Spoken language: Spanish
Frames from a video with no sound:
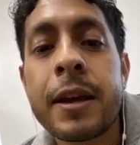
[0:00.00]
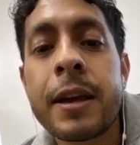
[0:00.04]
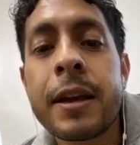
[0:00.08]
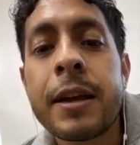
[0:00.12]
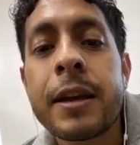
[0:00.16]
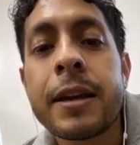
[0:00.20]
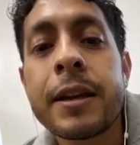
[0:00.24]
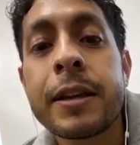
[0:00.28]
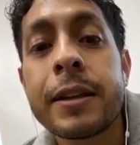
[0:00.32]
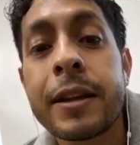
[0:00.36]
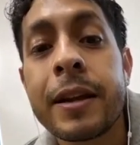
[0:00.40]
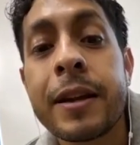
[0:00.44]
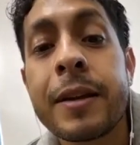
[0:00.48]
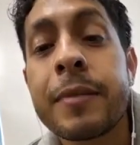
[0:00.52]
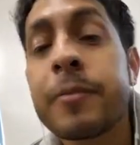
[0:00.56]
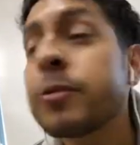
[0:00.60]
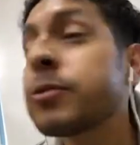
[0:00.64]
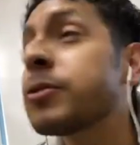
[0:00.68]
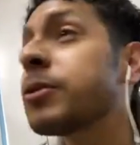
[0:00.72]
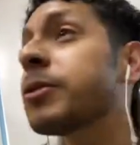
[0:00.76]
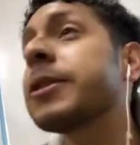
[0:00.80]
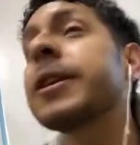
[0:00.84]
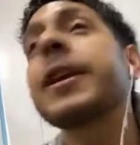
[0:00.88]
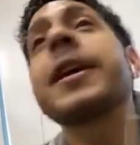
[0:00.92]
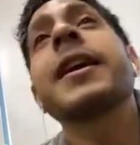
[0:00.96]
Y tenemos
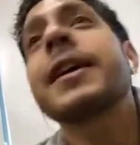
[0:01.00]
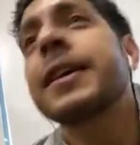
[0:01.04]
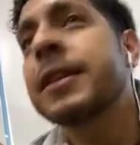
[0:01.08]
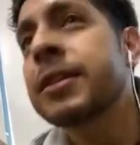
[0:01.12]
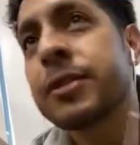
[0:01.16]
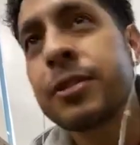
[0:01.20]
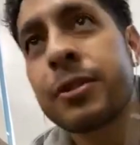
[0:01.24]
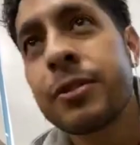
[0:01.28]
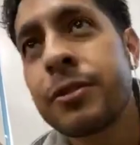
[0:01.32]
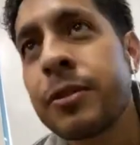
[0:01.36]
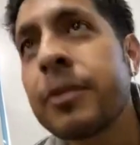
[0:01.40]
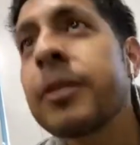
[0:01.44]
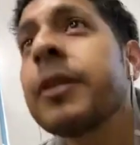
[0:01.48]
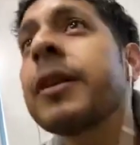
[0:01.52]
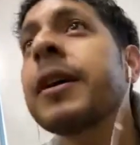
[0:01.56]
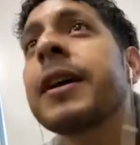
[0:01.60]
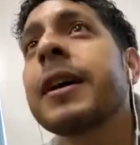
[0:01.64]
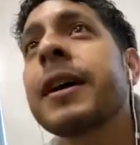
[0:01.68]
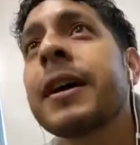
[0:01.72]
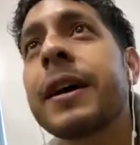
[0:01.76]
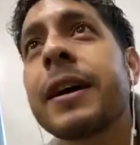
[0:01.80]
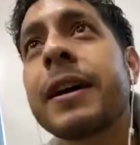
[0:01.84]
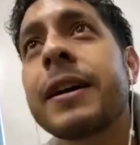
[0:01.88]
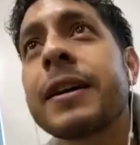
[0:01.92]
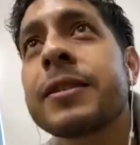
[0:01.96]
otra canción
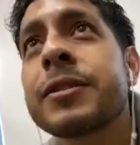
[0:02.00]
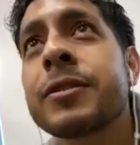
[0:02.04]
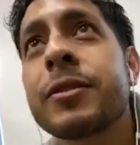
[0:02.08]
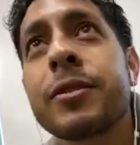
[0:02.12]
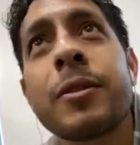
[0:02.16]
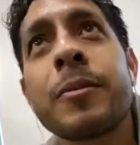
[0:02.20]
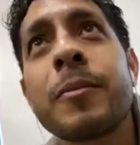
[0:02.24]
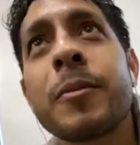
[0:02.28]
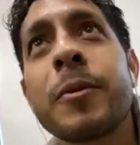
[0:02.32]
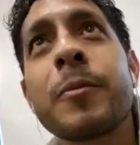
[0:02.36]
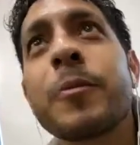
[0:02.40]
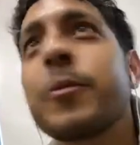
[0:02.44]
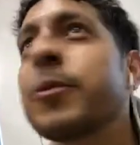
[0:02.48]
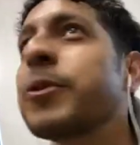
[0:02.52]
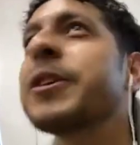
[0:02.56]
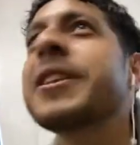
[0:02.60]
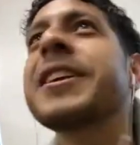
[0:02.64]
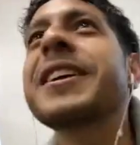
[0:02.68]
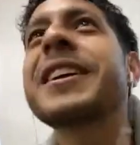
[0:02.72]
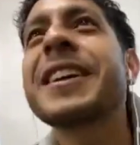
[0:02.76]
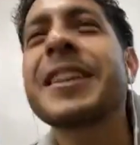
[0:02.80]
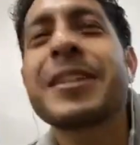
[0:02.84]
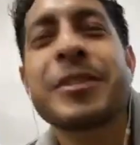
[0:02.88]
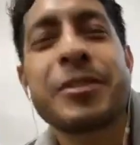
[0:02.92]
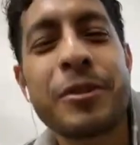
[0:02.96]
que es como muy
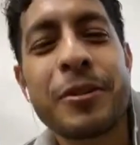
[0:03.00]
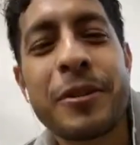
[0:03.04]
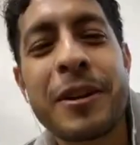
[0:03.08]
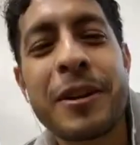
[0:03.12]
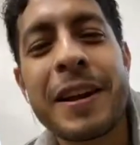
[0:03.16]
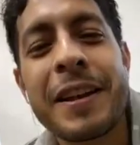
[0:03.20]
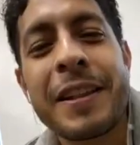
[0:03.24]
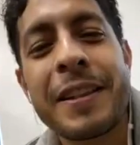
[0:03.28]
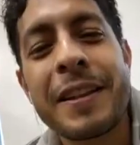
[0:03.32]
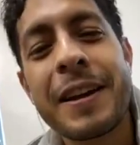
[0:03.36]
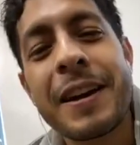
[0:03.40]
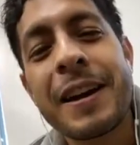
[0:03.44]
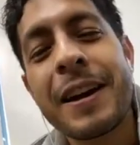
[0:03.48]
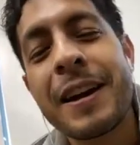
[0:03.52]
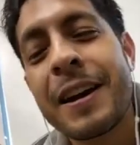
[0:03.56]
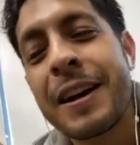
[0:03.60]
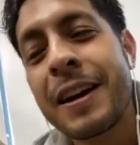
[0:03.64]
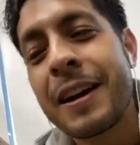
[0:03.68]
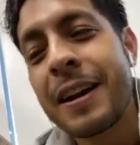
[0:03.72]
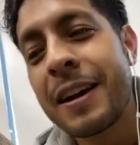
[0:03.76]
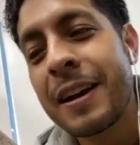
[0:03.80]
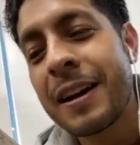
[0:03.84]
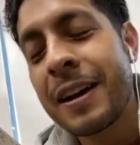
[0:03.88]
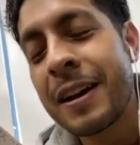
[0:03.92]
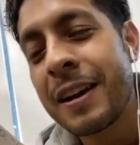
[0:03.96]
direccionada
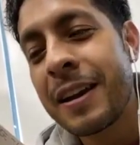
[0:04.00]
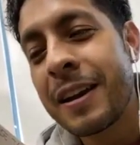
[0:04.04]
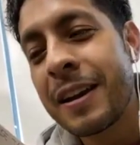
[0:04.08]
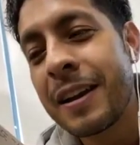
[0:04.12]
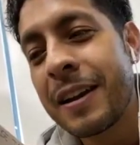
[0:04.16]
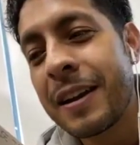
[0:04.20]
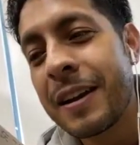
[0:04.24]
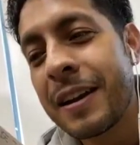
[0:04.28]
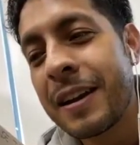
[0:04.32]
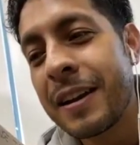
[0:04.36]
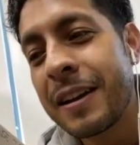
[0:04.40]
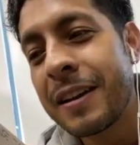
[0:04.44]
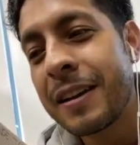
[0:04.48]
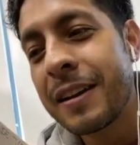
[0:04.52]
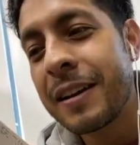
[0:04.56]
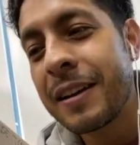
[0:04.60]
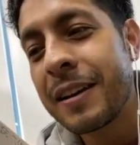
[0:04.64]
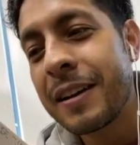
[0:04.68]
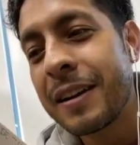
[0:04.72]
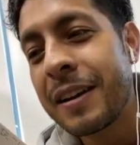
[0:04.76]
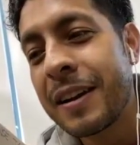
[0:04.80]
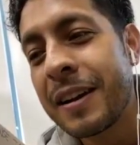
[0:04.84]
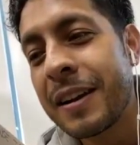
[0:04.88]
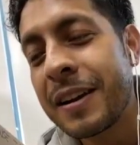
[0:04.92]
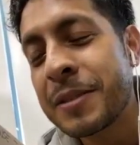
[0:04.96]
al, al, al,
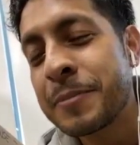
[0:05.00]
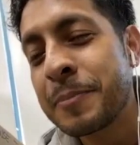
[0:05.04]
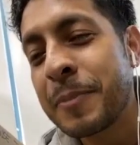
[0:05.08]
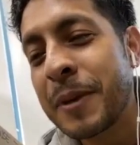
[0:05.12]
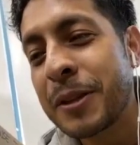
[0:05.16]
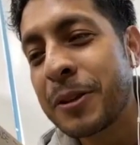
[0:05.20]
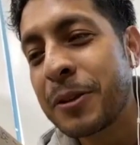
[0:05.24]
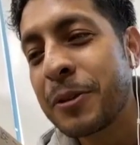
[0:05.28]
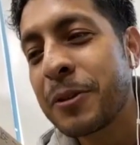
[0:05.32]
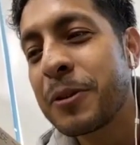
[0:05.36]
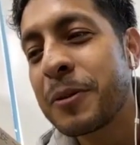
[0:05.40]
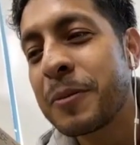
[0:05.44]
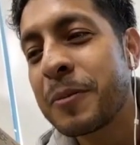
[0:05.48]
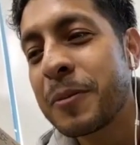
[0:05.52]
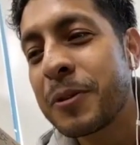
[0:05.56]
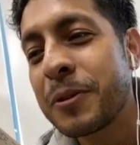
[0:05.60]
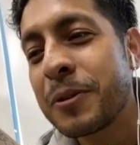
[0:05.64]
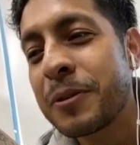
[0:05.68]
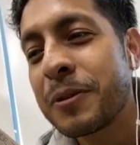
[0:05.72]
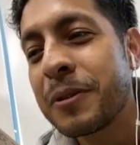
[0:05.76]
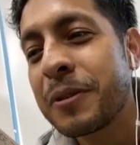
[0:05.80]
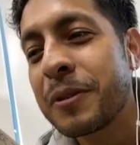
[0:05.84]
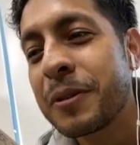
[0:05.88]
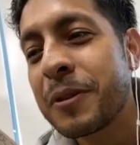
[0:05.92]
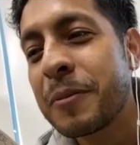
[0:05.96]
al aspecto
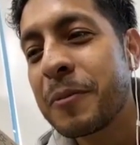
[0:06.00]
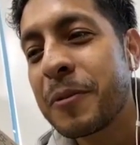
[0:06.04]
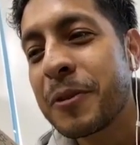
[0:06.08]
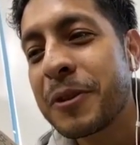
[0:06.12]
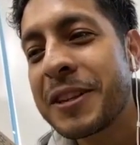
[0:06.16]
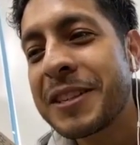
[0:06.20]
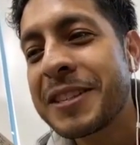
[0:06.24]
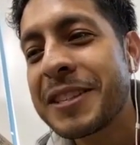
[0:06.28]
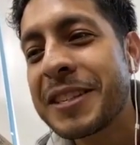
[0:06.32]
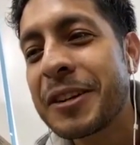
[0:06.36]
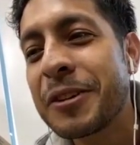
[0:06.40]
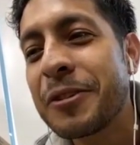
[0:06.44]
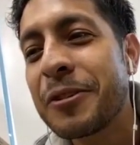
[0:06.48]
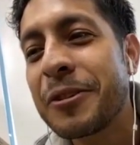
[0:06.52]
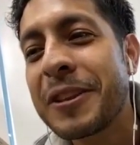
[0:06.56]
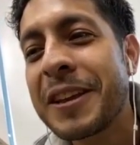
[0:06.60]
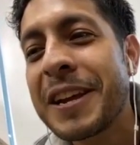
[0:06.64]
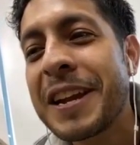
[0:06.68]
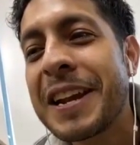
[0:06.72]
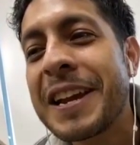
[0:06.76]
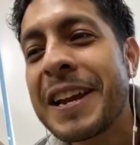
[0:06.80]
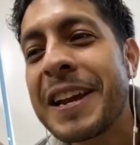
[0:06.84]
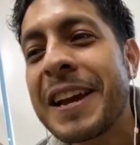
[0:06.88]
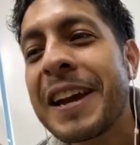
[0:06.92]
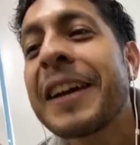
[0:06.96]
como, como de
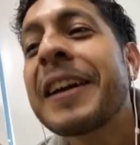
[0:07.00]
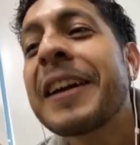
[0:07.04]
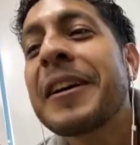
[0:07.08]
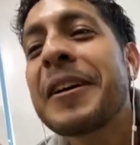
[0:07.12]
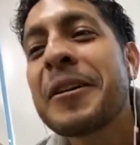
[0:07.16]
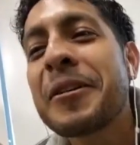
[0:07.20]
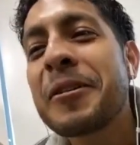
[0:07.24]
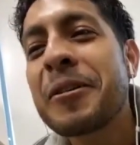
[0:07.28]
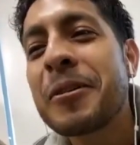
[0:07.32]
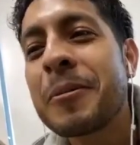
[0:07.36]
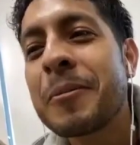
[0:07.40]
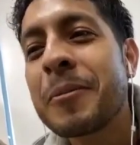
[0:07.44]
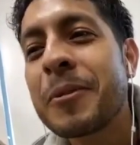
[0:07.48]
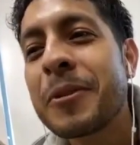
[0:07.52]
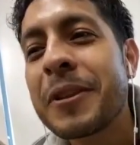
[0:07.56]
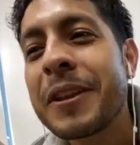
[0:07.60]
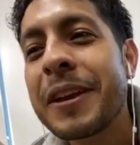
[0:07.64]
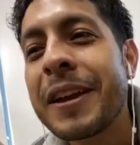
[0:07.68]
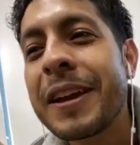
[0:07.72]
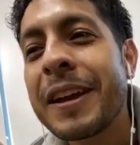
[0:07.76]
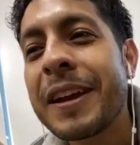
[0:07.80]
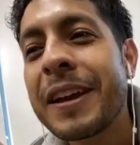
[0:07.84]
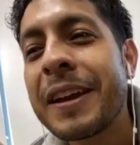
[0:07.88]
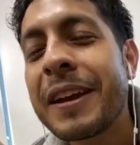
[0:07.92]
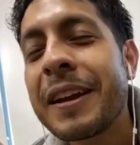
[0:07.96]
psicodelia, como
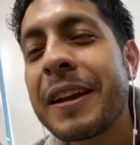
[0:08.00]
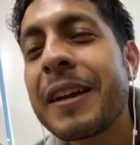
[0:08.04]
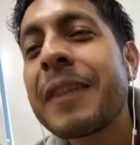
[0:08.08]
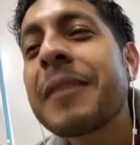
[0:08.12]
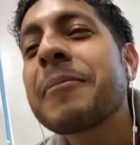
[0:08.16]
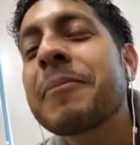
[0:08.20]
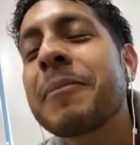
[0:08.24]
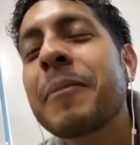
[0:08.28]
de...